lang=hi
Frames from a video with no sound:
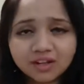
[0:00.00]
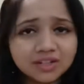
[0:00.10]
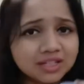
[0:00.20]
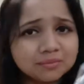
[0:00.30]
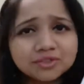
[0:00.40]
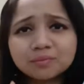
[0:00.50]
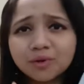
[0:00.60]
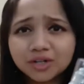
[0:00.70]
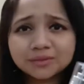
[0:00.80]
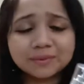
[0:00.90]
ये मुझे
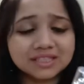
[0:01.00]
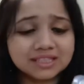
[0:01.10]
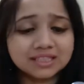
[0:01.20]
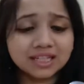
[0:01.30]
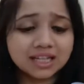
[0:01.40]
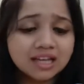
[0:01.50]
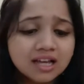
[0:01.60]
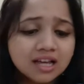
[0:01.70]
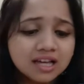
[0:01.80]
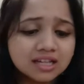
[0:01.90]
बहुत पसंद है
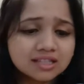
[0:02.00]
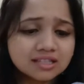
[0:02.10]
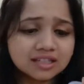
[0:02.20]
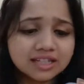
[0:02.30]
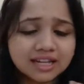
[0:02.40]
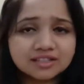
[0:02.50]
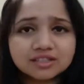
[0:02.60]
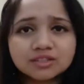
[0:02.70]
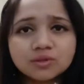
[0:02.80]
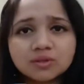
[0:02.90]
इसका
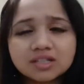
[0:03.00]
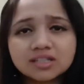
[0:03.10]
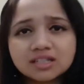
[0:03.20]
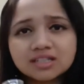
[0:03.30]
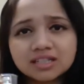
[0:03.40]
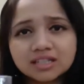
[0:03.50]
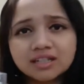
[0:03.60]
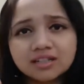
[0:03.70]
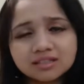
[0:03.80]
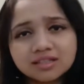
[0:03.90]
टेक्सचर थोड़ा सा स्टिकी
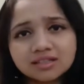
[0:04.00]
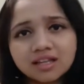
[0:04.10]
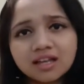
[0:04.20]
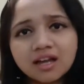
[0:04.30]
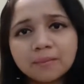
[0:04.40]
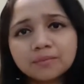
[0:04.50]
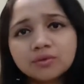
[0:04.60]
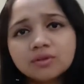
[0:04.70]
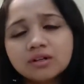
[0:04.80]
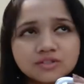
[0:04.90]
लग सकता है
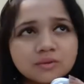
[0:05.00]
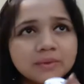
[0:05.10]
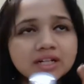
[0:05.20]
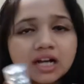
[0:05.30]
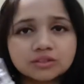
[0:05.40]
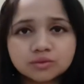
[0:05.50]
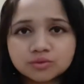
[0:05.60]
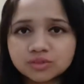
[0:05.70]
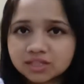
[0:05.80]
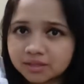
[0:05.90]
आपको इसको मैं रात को
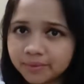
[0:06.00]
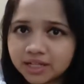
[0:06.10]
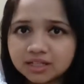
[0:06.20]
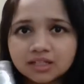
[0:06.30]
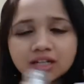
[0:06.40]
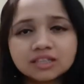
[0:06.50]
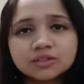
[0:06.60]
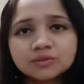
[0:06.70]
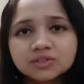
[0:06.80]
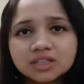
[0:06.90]
सोने से पहले
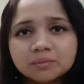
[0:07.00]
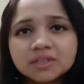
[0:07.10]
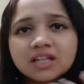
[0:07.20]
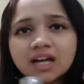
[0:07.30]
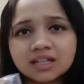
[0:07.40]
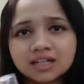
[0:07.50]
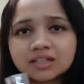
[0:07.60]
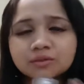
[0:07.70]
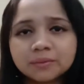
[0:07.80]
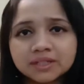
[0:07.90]
लगाती हूँ दिन में ना
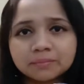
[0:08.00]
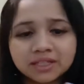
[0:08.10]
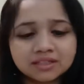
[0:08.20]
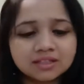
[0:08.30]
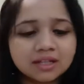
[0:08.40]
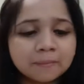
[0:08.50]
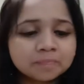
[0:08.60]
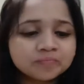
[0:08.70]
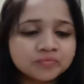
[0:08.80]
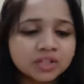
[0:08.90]
लगाए तो बेहतर है
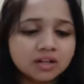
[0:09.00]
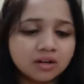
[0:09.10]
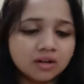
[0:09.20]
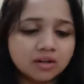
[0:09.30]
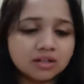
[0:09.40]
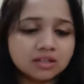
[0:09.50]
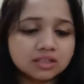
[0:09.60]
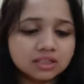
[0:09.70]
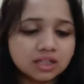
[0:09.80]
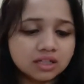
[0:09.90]
और
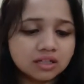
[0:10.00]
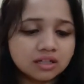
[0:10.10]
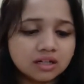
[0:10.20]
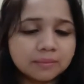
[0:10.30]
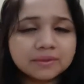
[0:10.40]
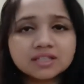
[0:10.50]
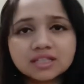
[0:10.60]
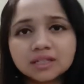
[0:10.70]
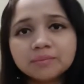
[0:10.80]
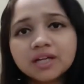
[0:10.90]
ये आपके
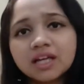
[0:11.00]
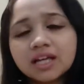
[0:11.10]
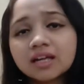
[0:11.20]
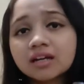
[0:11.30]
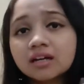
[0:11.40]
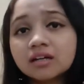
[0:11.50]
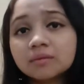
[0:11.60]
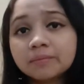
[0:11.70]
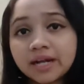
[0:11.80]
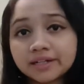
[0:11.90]
स्किन पे एक
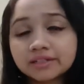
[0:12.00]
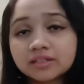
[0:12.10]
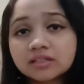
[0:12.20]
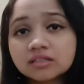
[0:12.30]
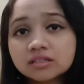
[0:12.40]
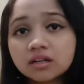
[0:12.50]
ब्राइटनेस